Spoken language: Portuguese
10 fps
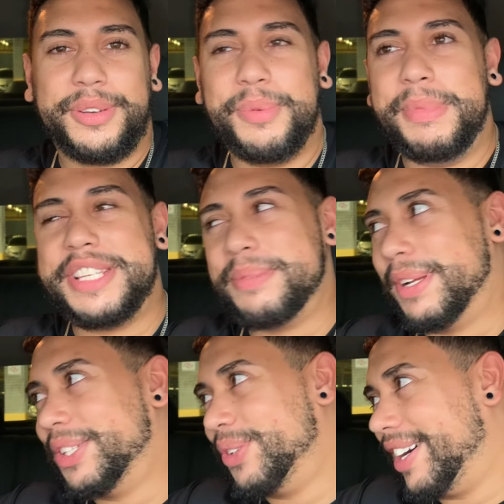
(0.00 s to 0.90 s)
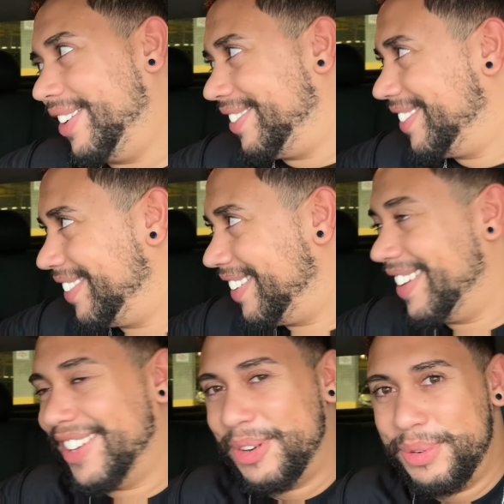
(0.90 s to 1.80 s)
Um mês sem bater o carro.
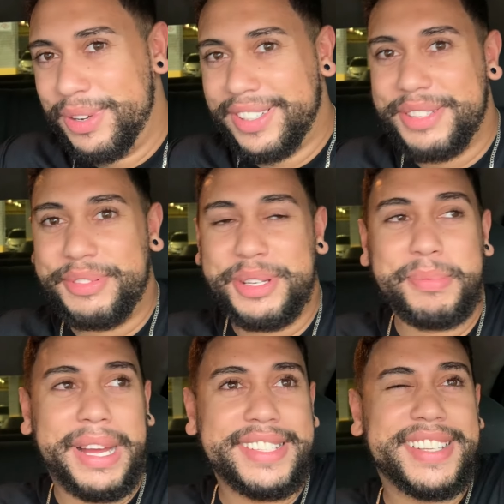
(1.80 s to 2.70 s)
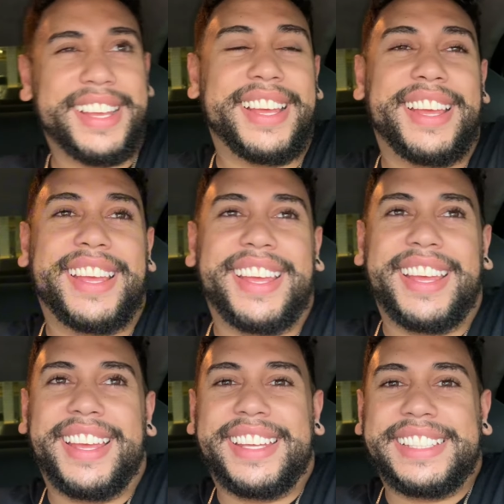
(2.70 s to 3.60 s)
Porra, que fica mais.
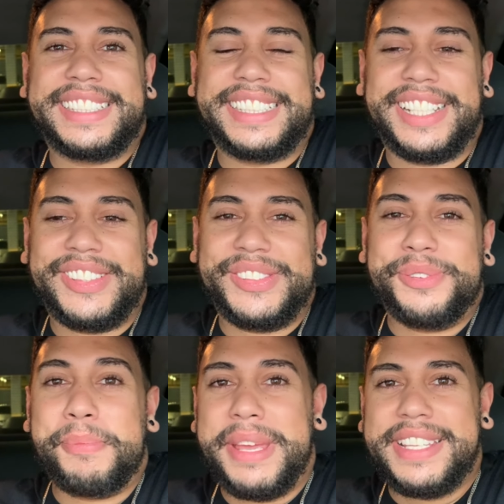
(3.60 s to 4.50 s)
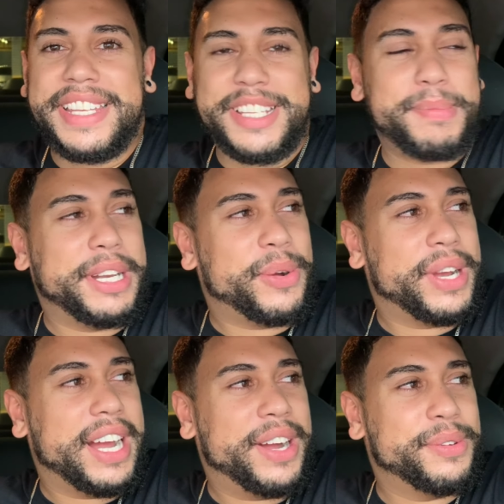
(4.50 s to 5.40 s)
Então, um mês sem aspirar o
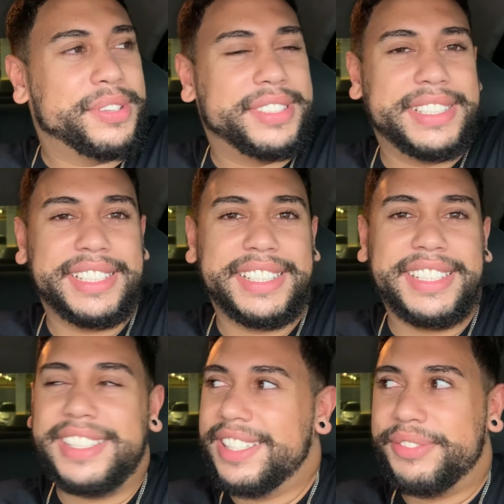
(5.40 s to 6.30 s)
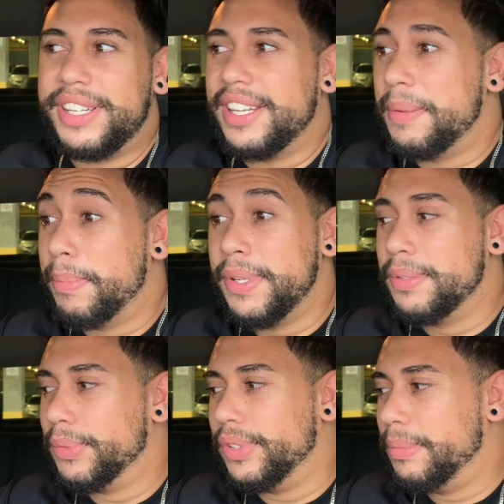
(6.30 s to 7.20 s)
carro e fica limpinho,
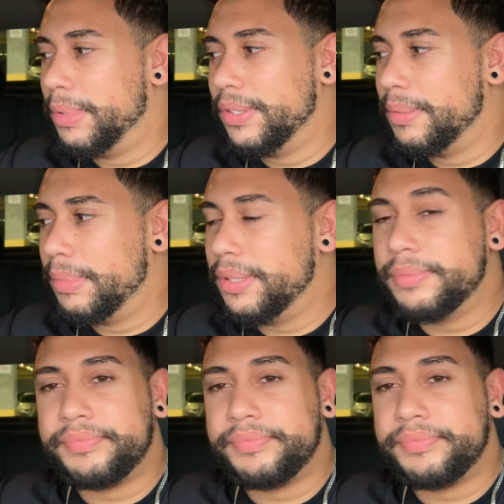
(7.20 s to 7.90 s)
meu, limpinho, limpinho.